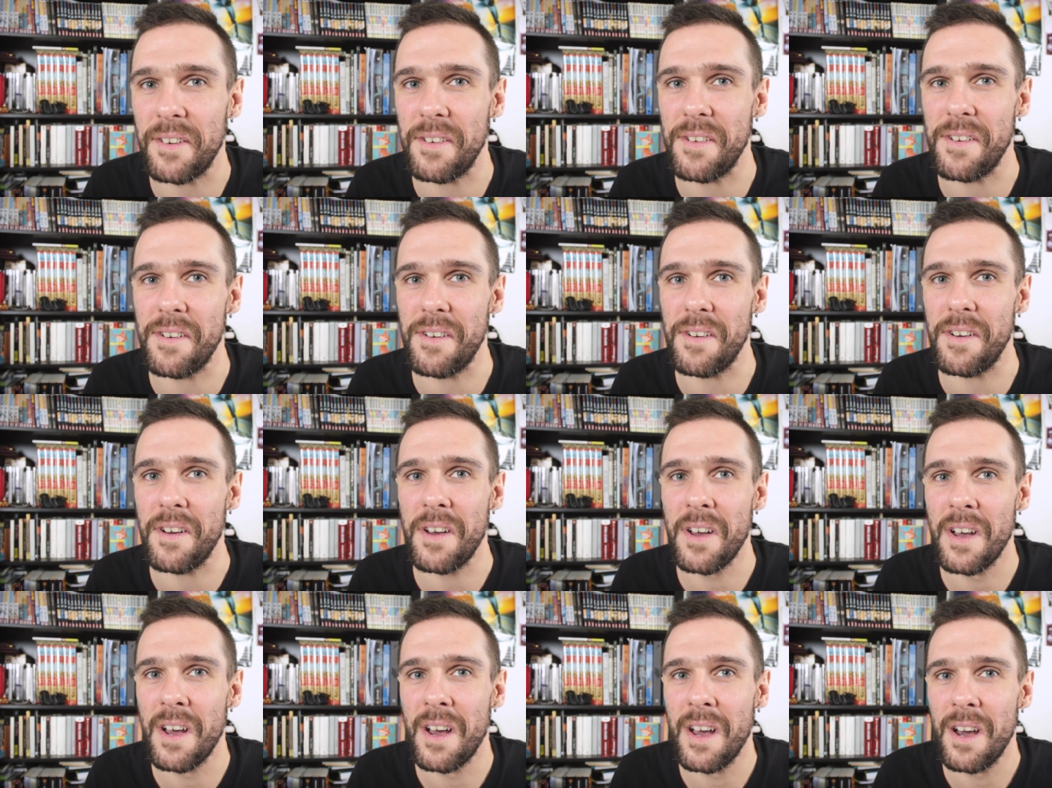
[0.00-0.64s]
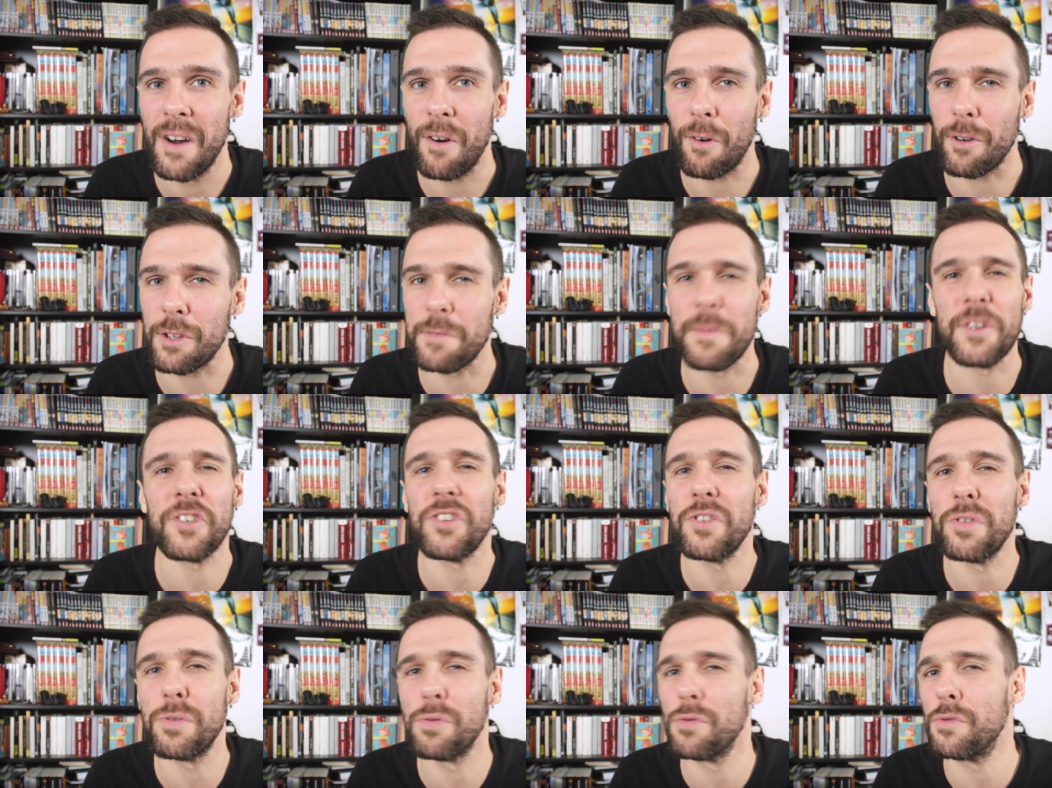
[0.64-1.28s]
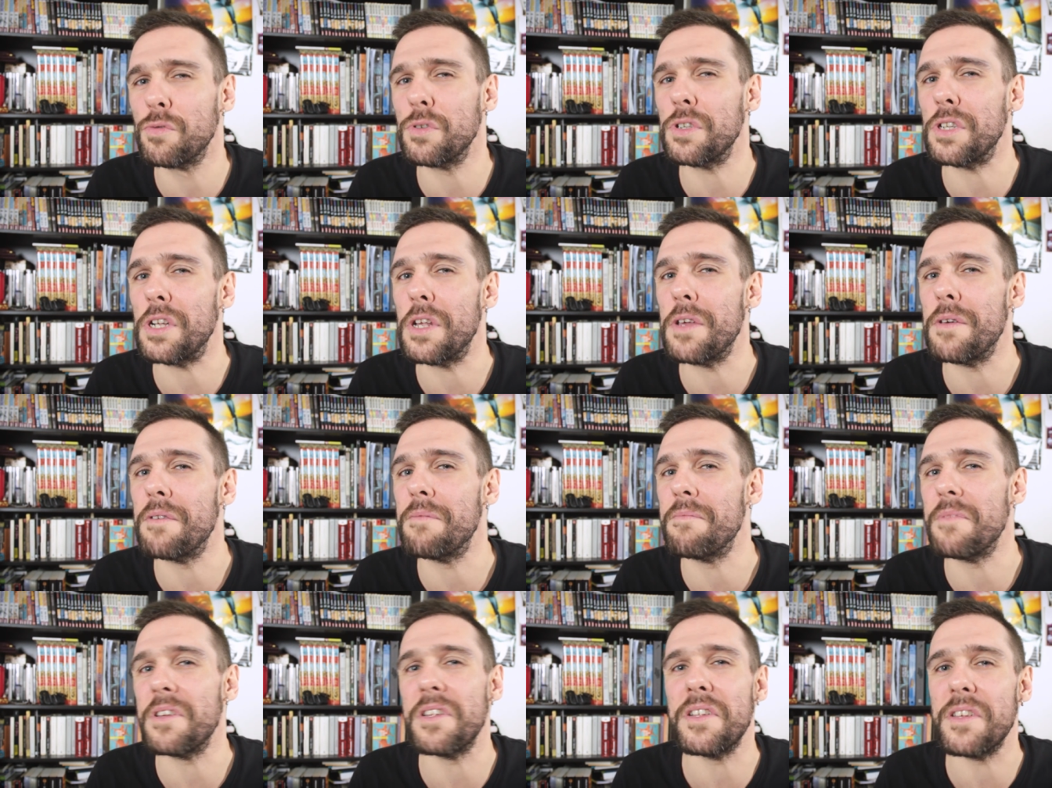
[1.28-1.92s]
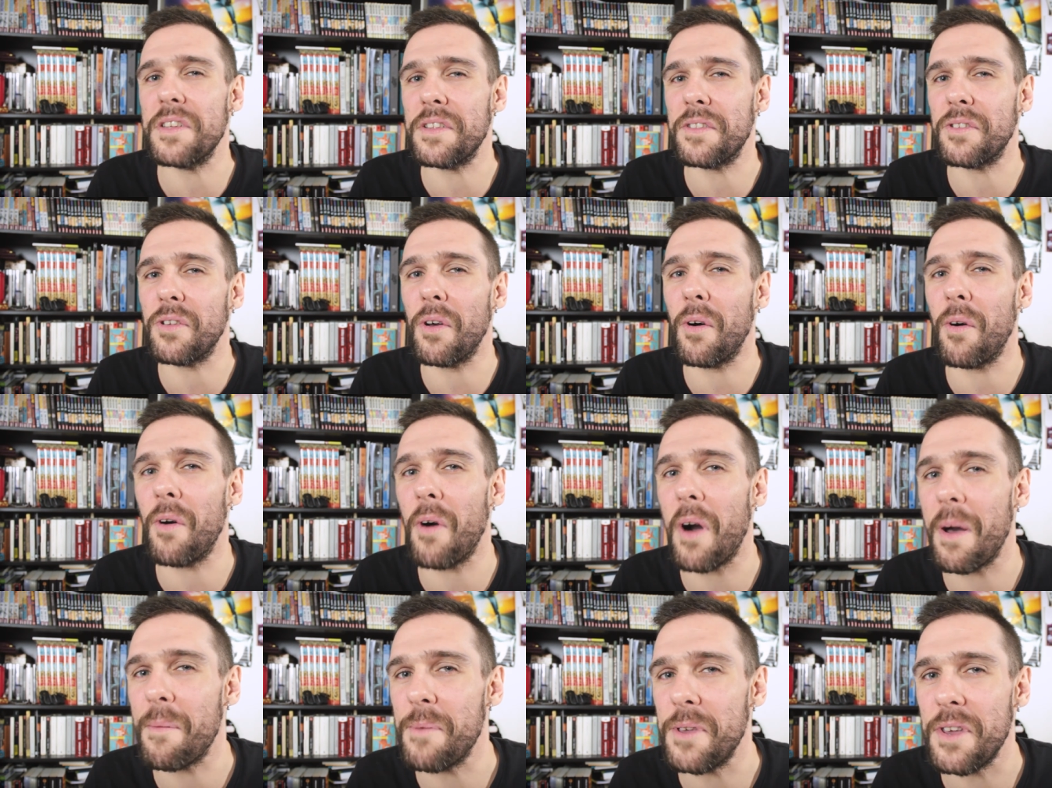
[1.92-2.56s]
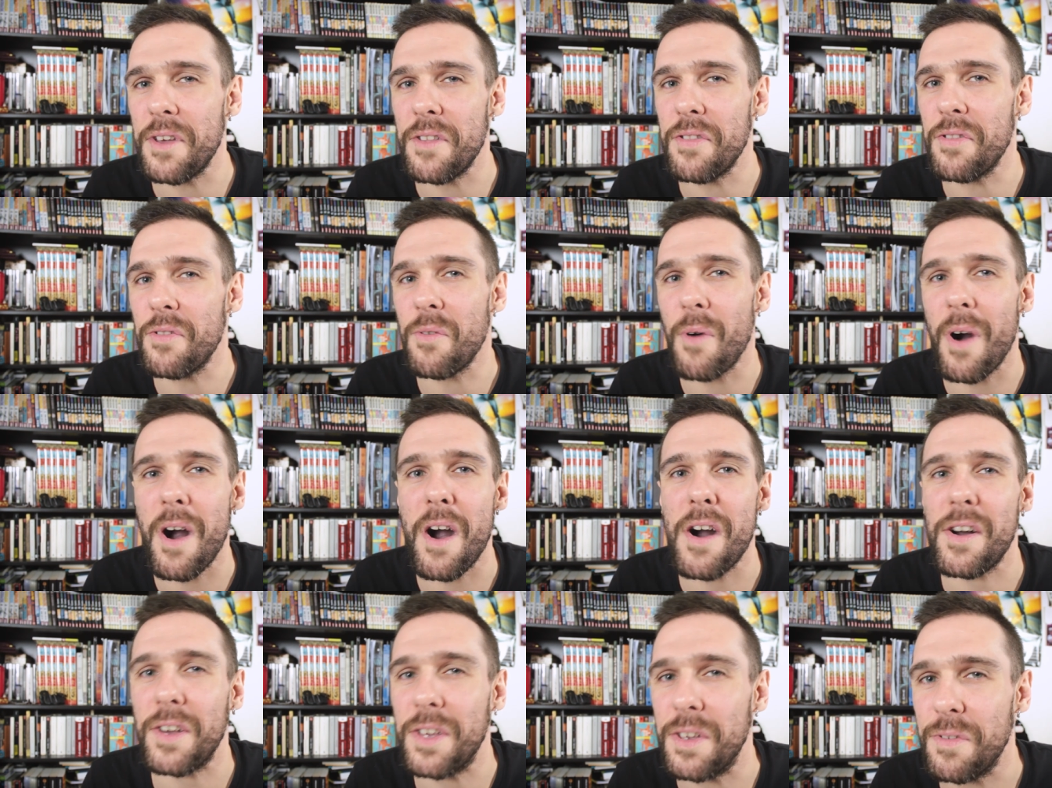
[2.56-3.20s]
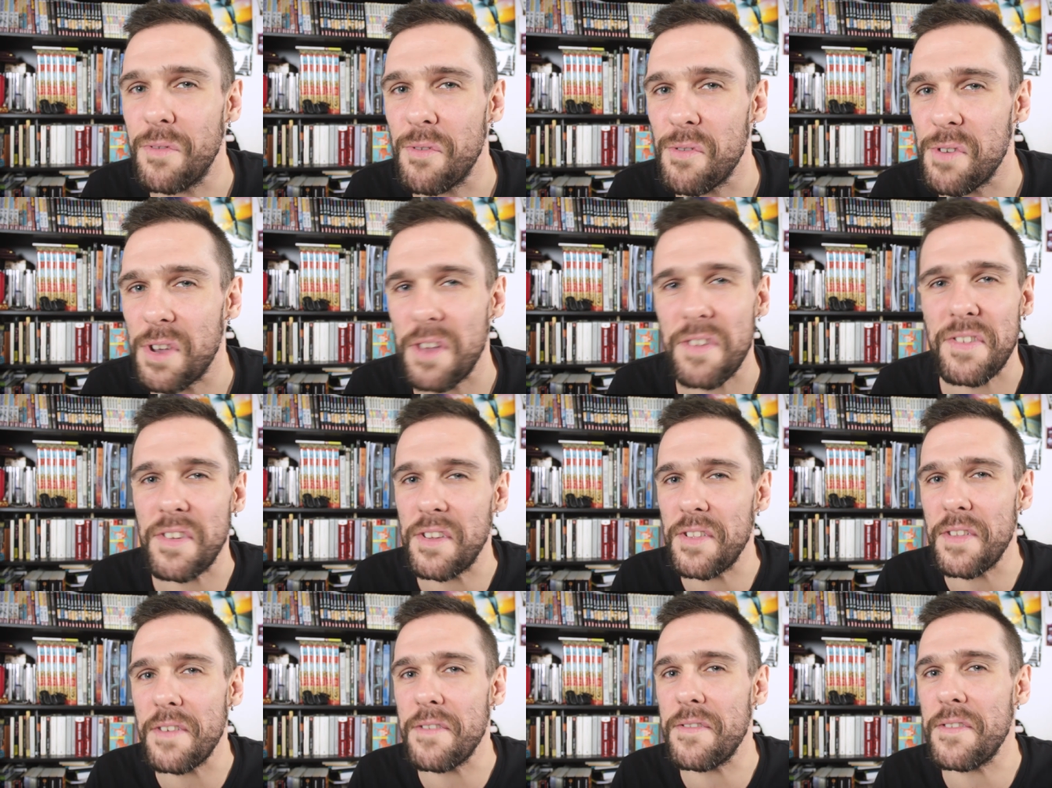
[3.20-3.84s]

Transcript: Euh, on imagine tout de suite les militants habillés de noir qui vont casser des